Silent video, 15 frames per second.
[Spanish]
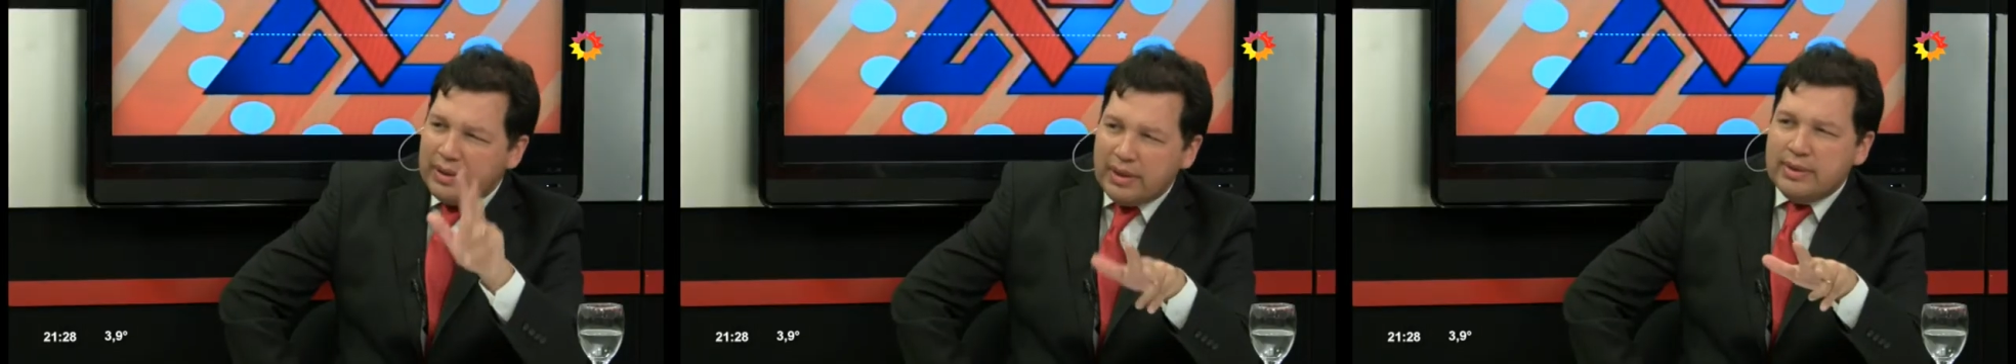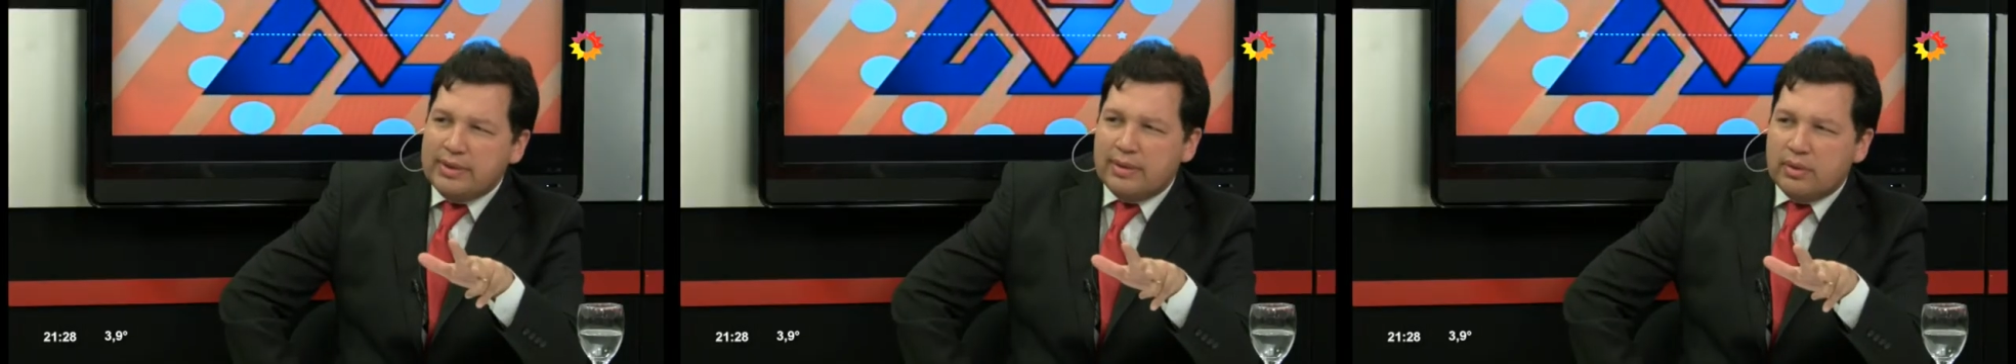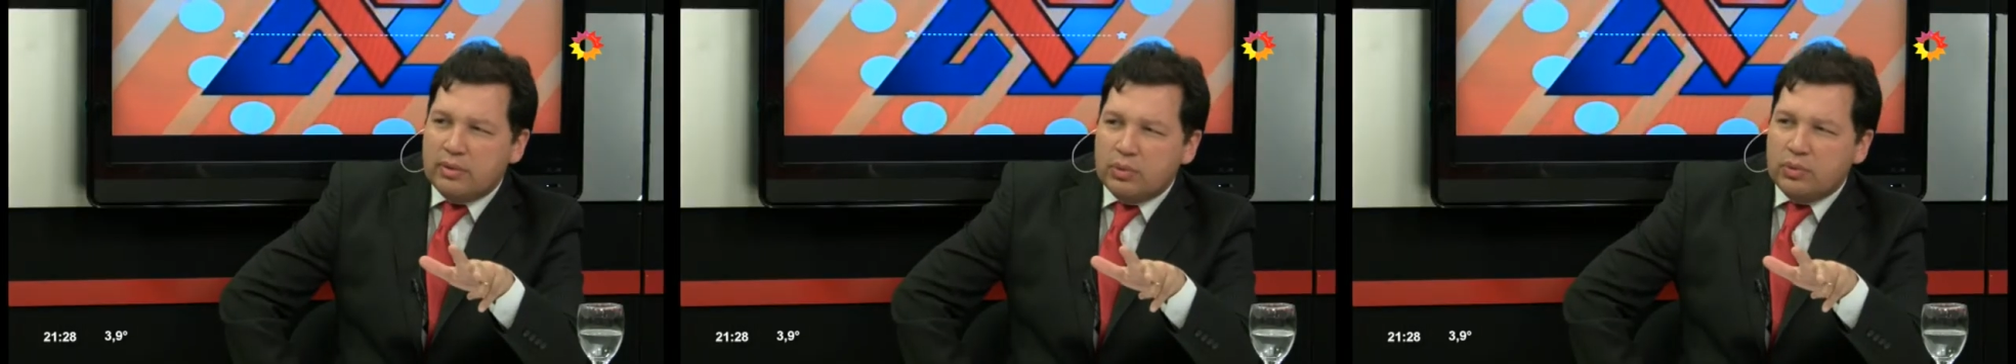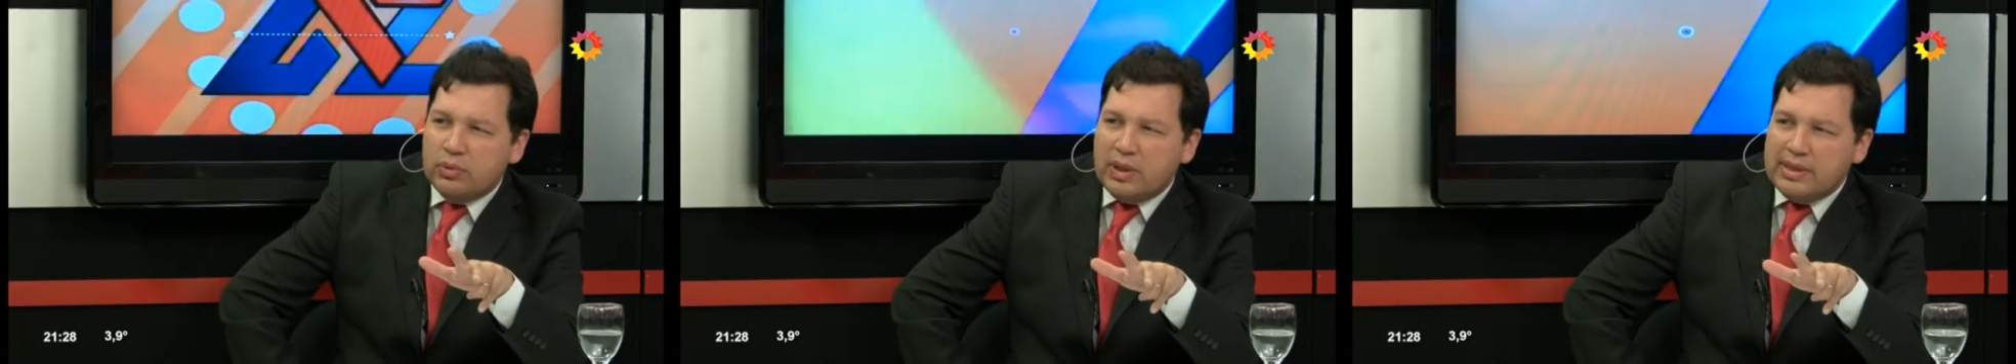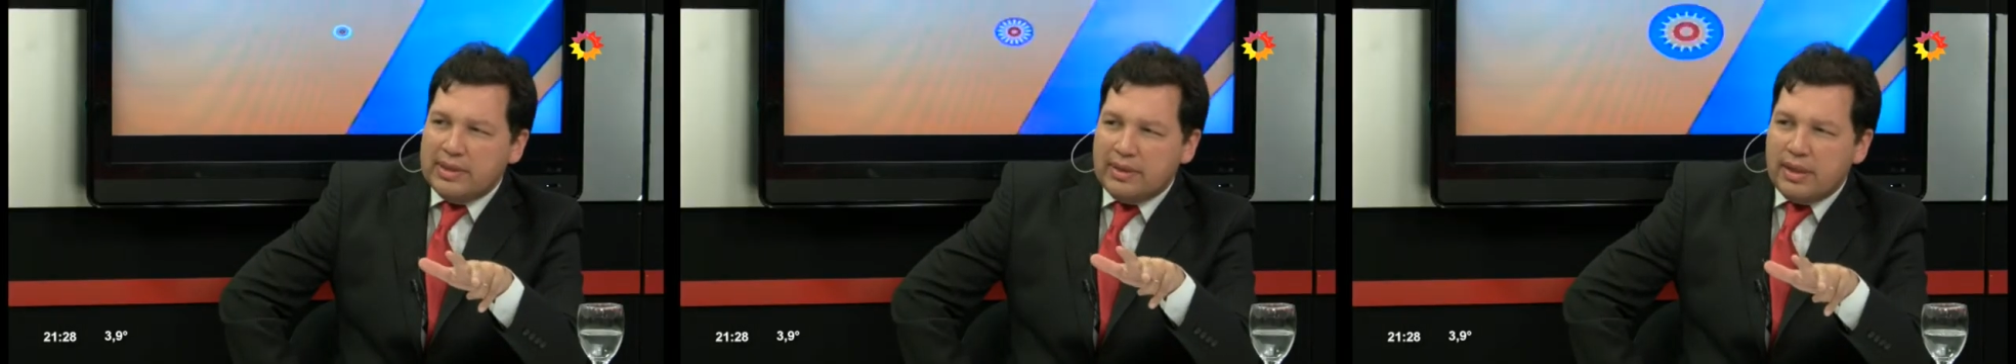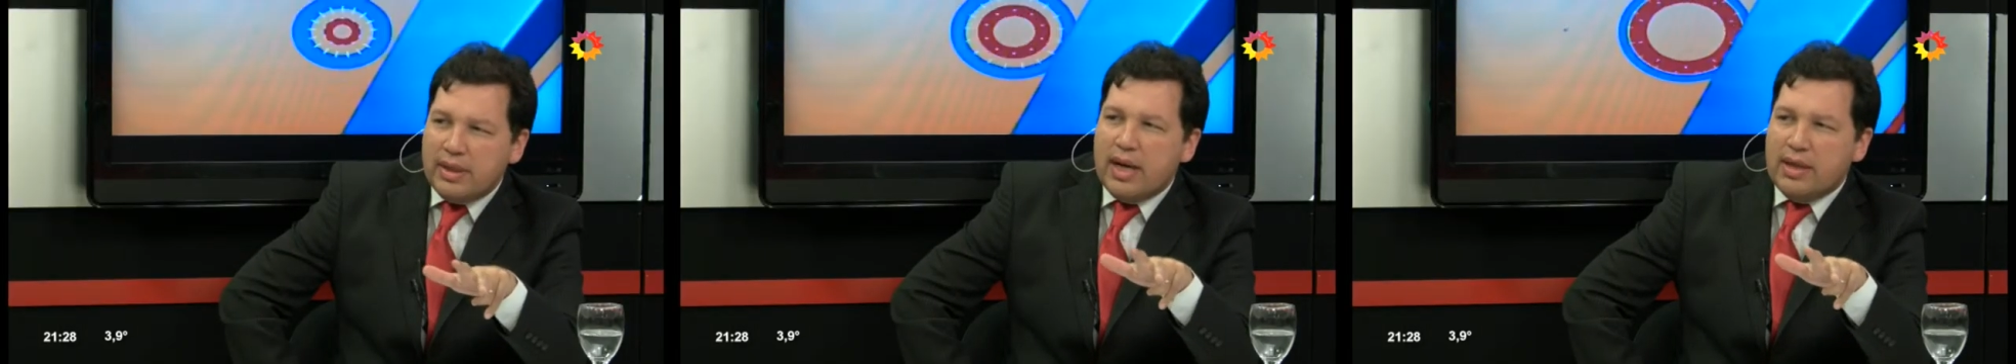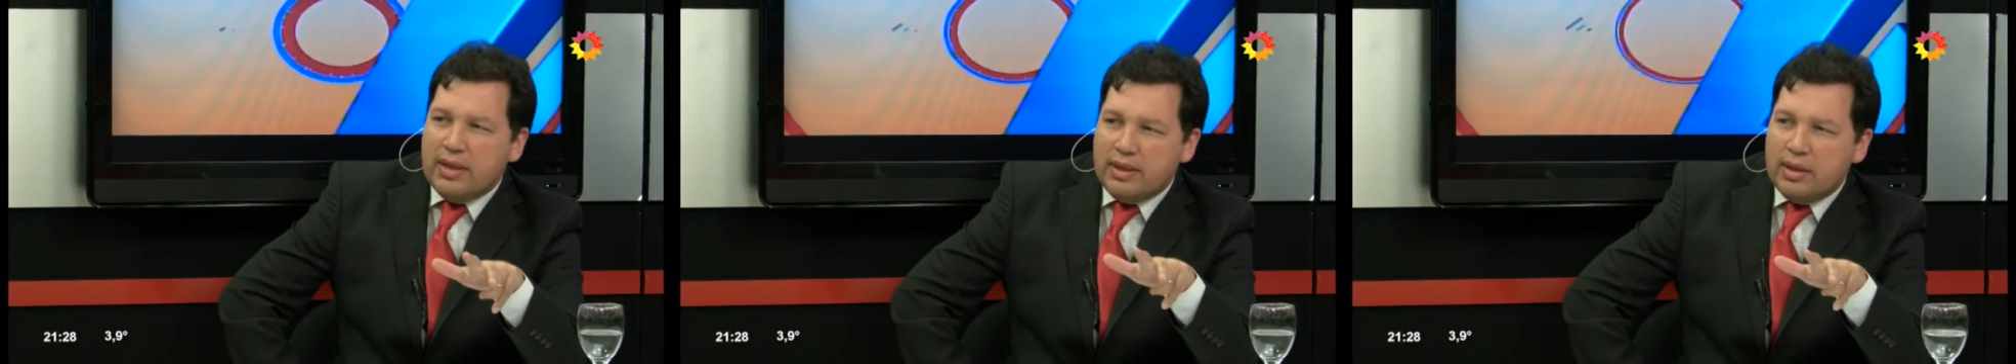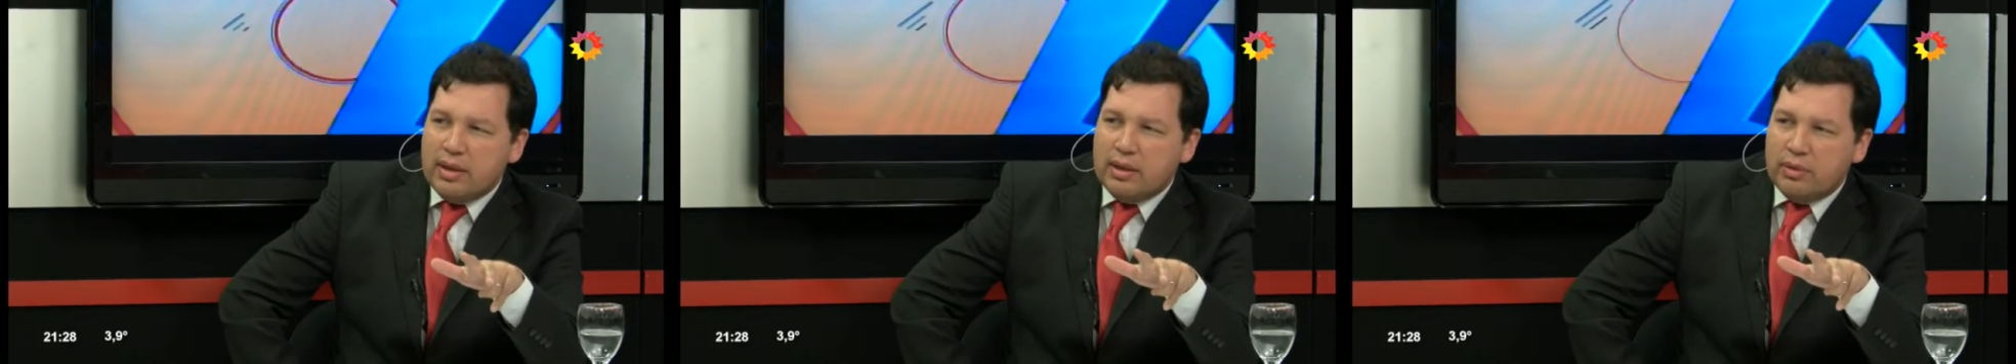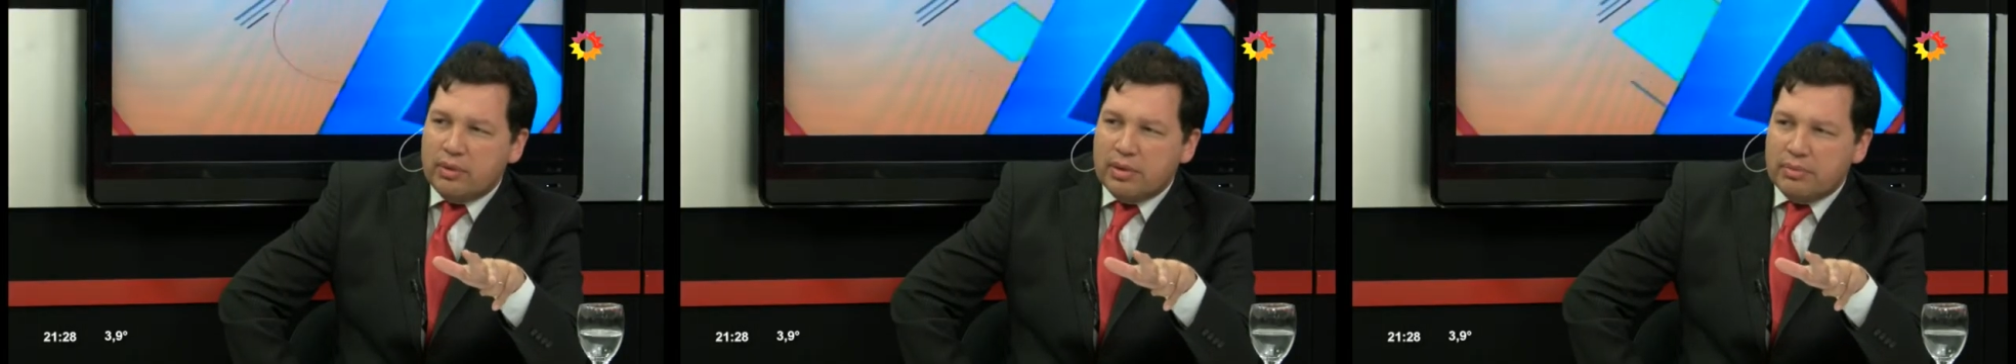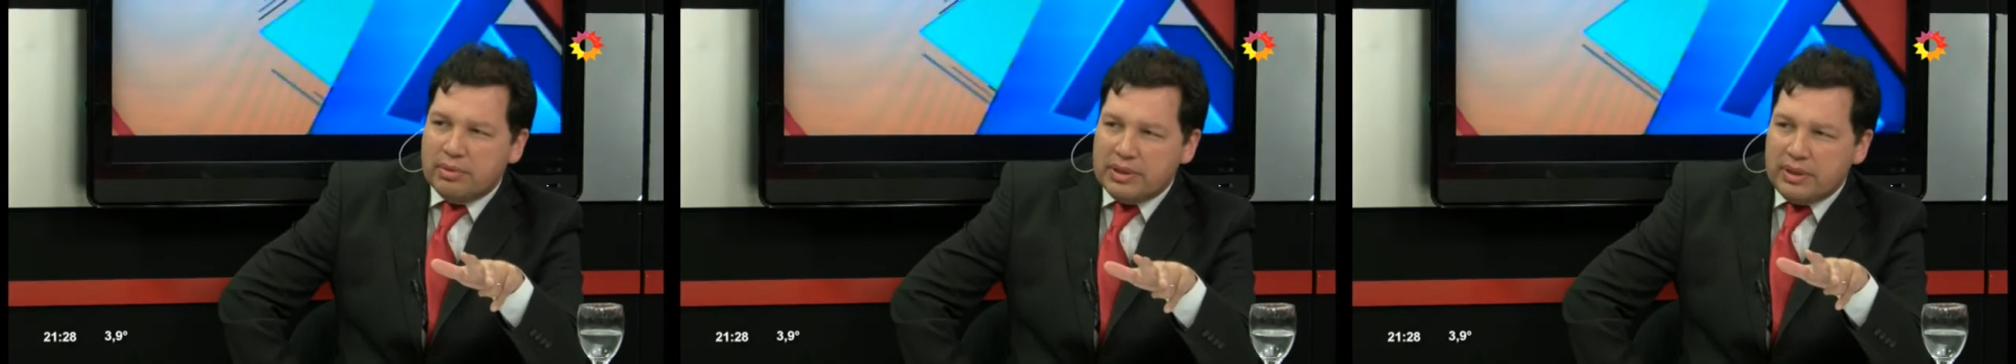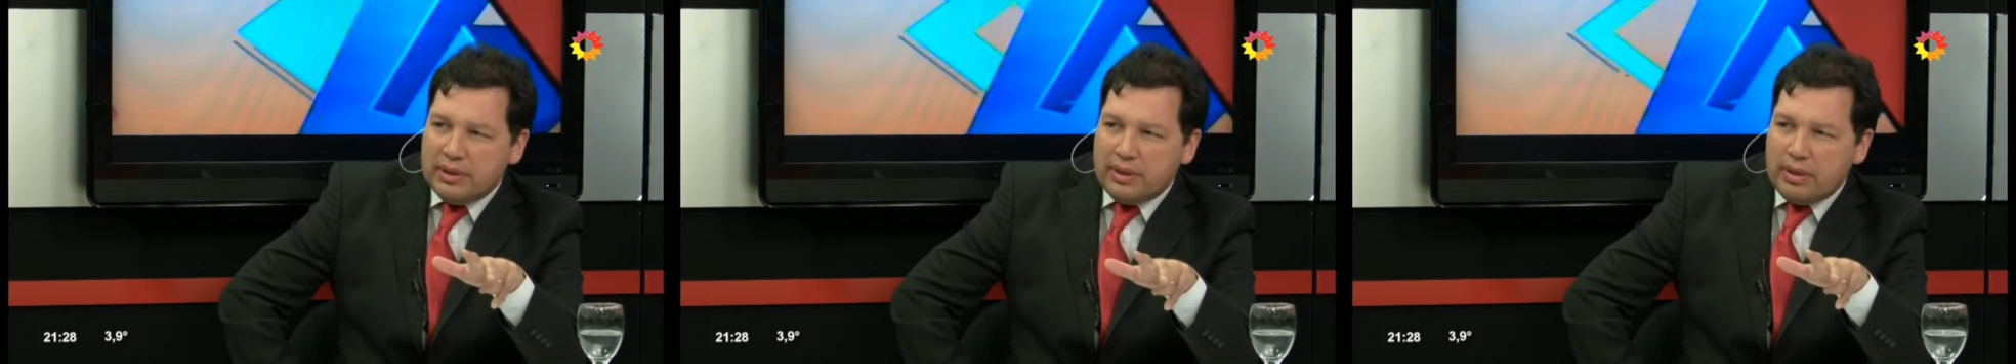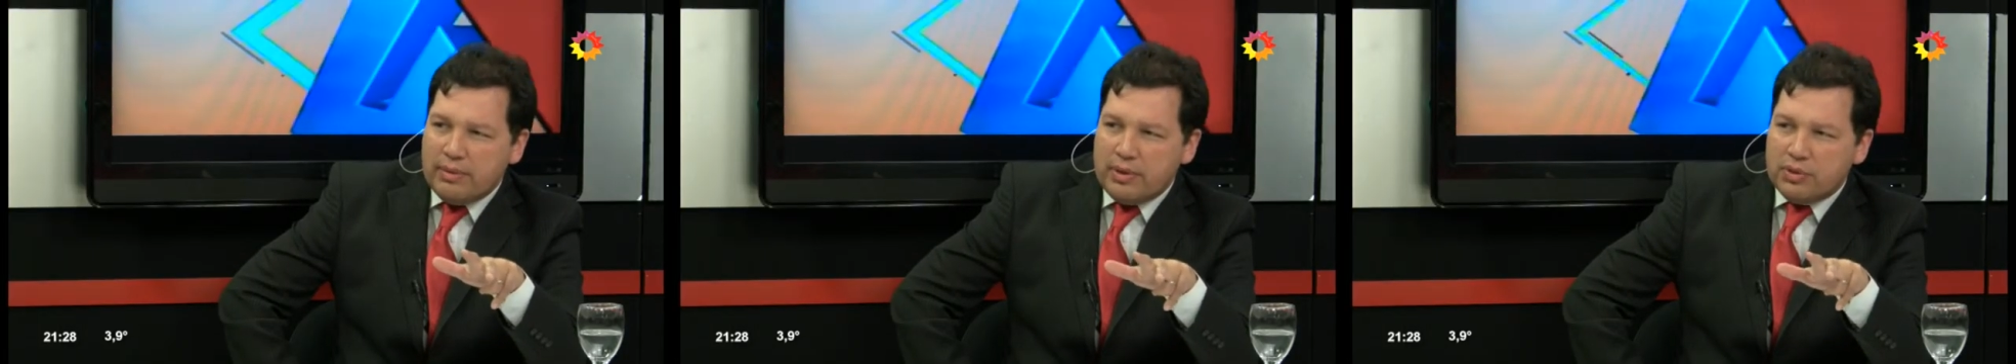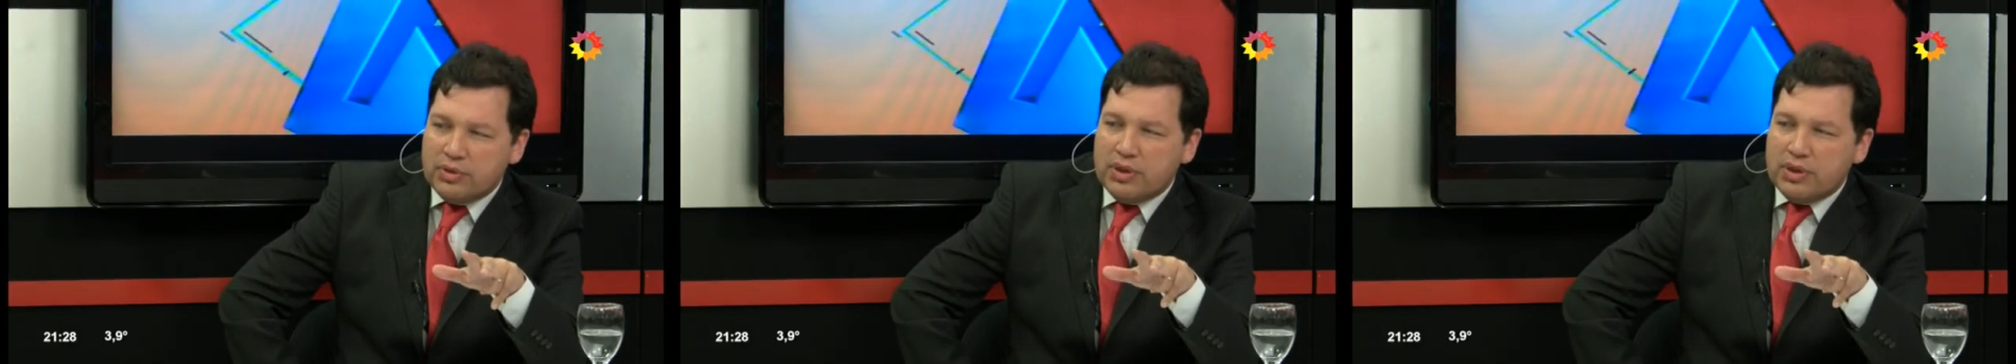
tres estructuras sindicales las que los representaban,